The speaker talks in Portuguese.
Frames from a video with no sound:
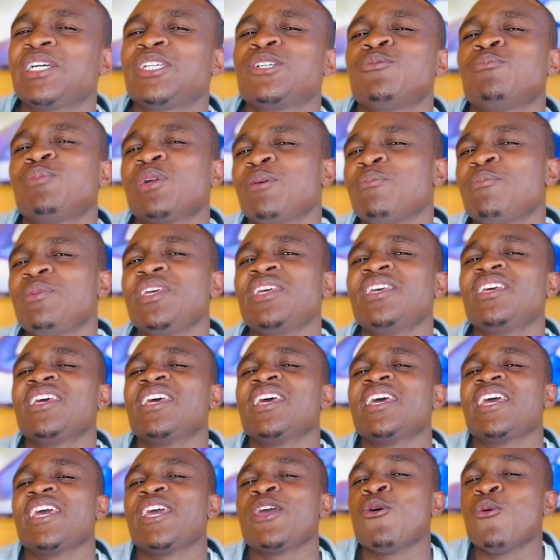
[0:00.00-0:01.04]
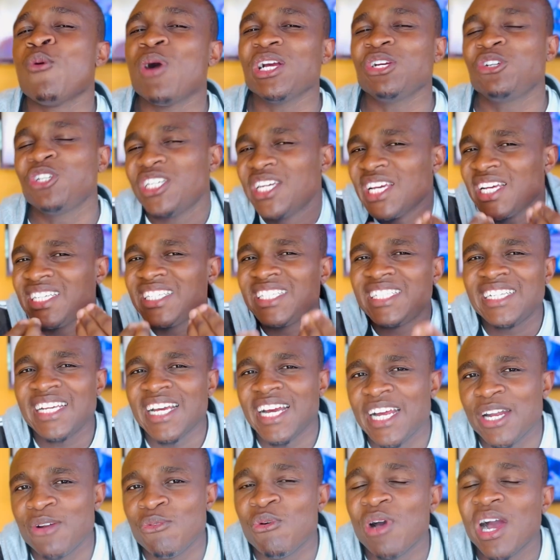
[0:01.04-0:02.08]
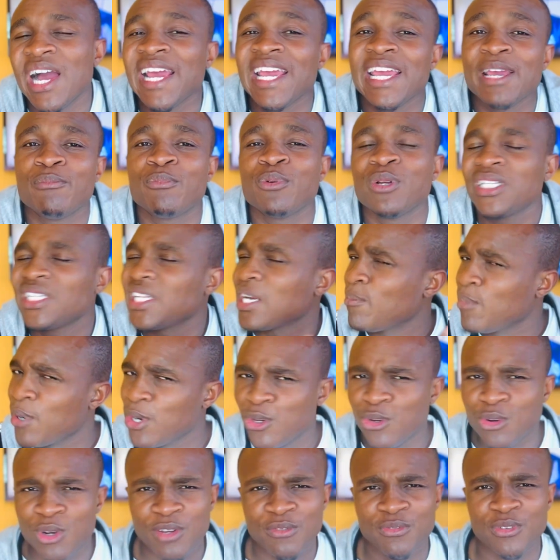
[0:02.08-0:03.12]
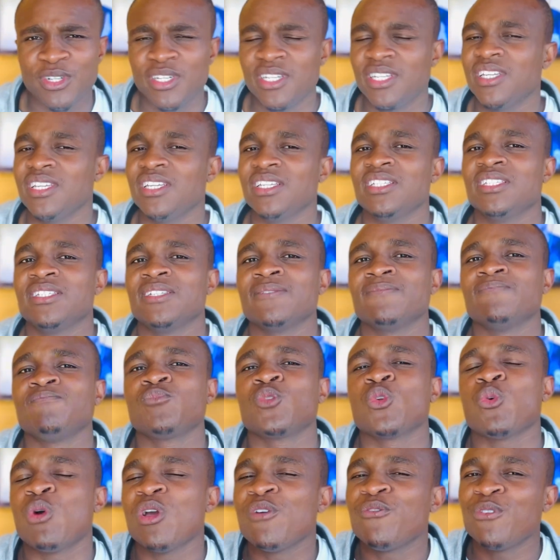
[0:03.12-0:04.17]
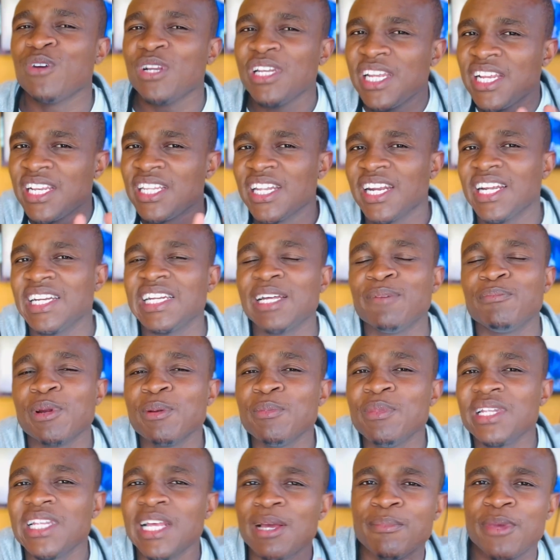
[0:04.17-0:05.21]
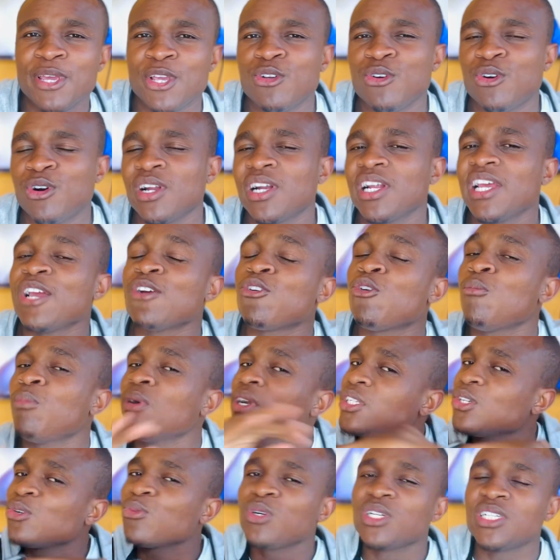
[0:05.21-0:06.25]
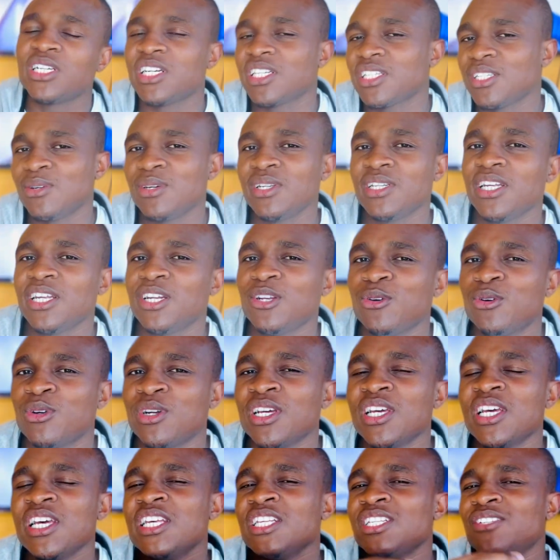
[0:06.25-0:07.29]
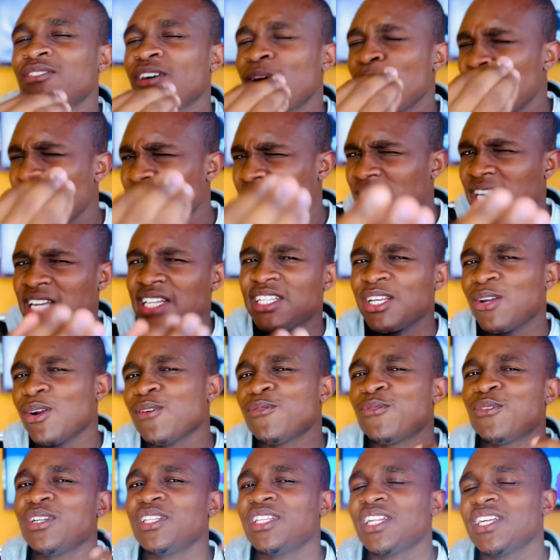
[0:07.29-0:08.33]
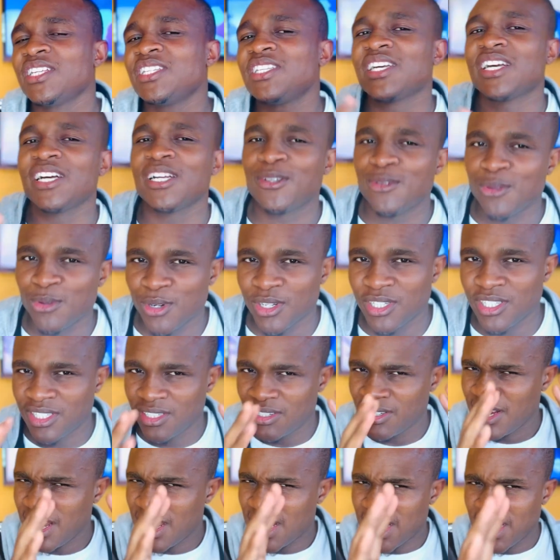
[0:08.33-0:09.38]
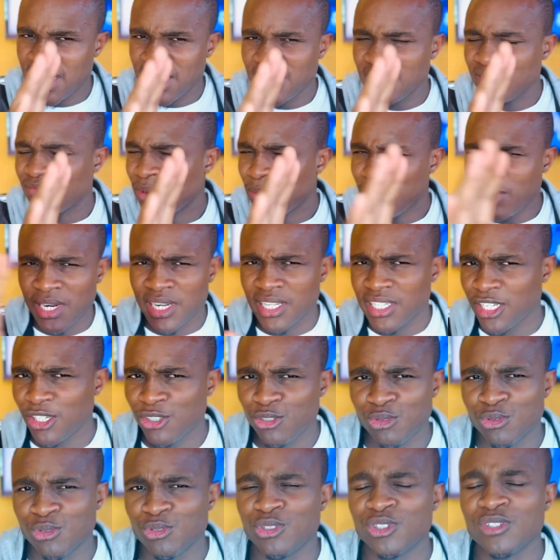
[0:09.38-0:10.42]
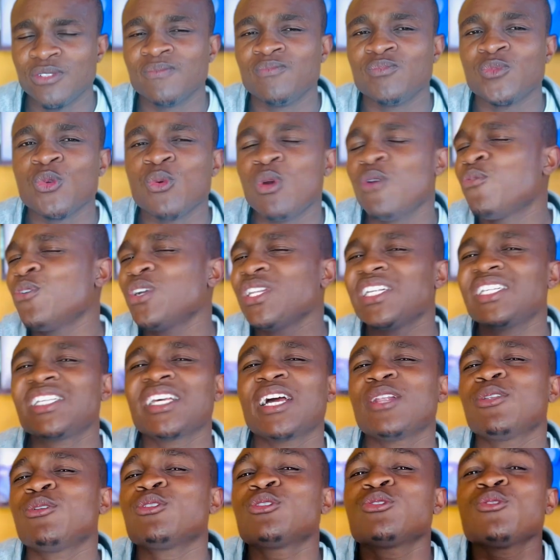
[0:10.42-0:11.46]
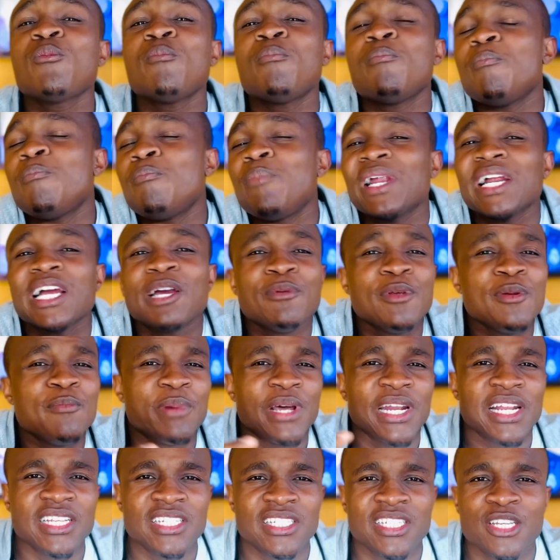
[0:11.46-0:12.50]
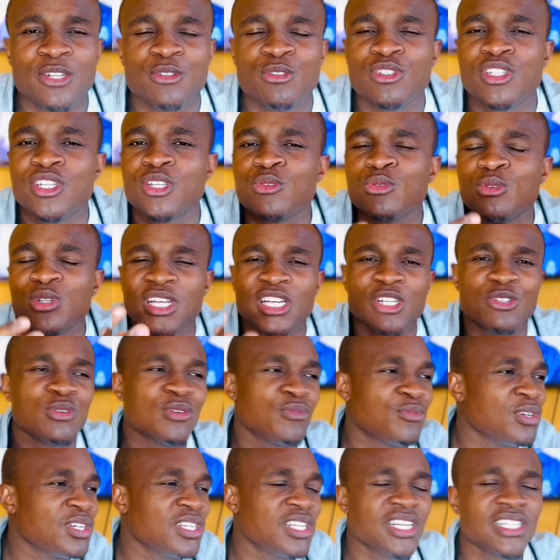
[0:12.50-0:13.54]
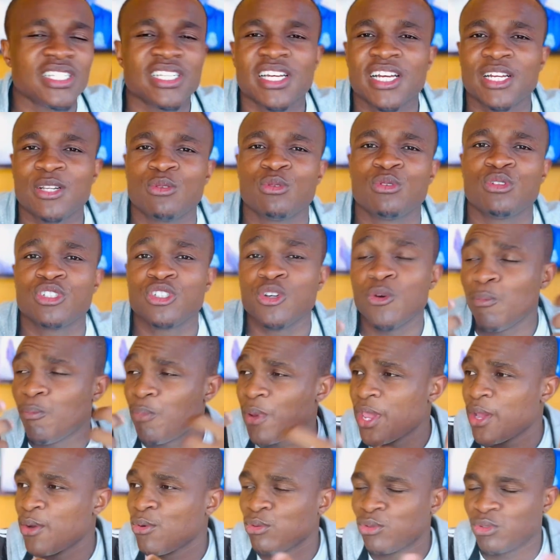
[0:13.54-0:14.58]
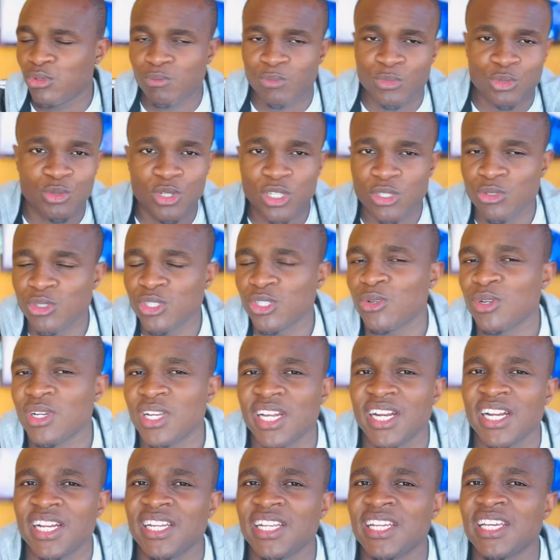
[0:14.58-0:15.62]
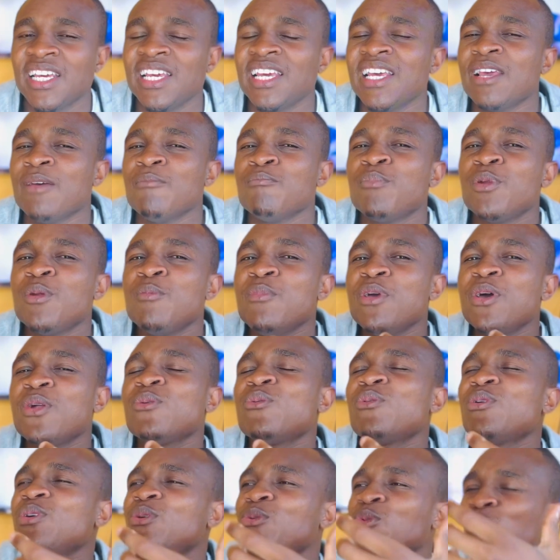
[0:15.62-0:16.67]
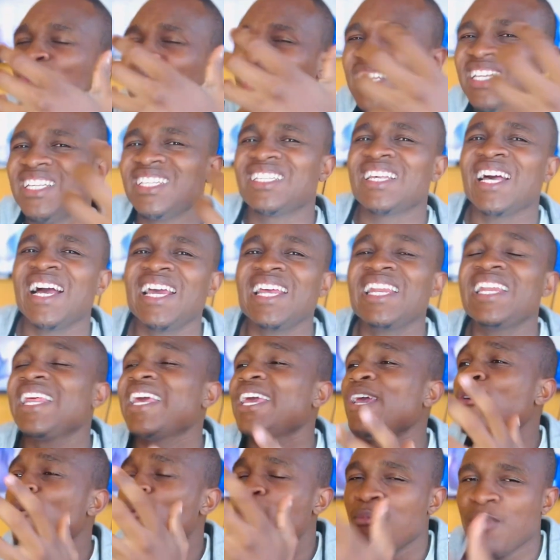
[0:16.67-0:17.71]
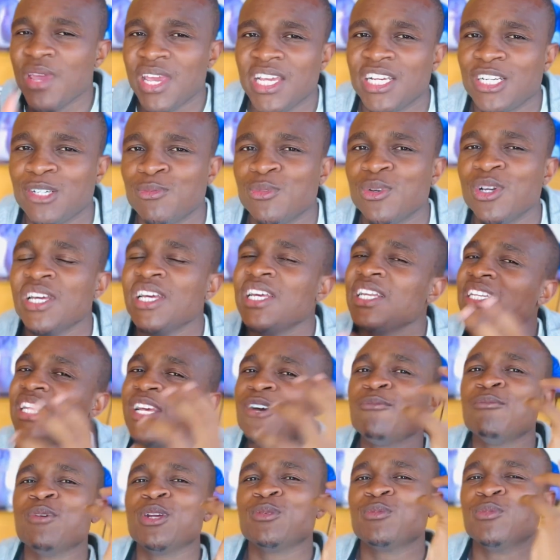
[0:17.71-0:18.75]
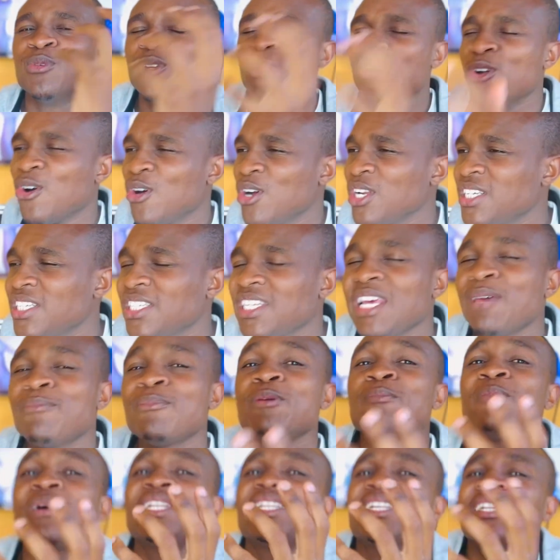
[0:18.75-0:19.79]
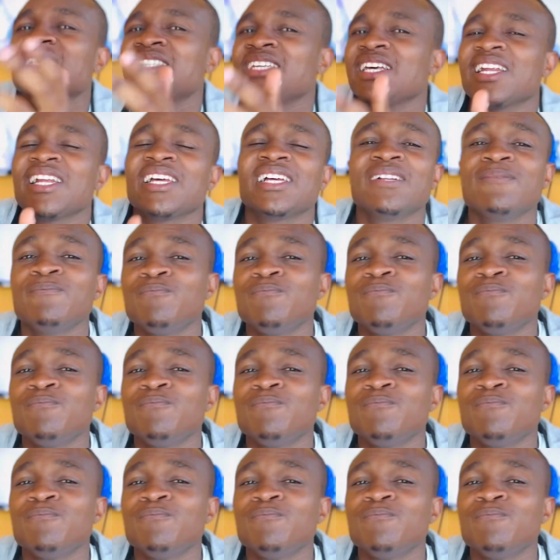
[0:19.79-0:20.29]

eu para mim, eu acho que este ano a Apple trabalhou o iPhone 15. O iPhone de entrada para mim está melhor em comparação com a geração anterior. vamos analisar o iPhone 13 e 14, analise, vamos analisar juntos. O iPhone 13 e 14 são praticamente parecidos. Se tu tens um iPhone 13 e 14, eu pego, os dois só olhar ali. Primeiro, o design é o mesmo. Tem o mesmo notch, tem a mesma traseira.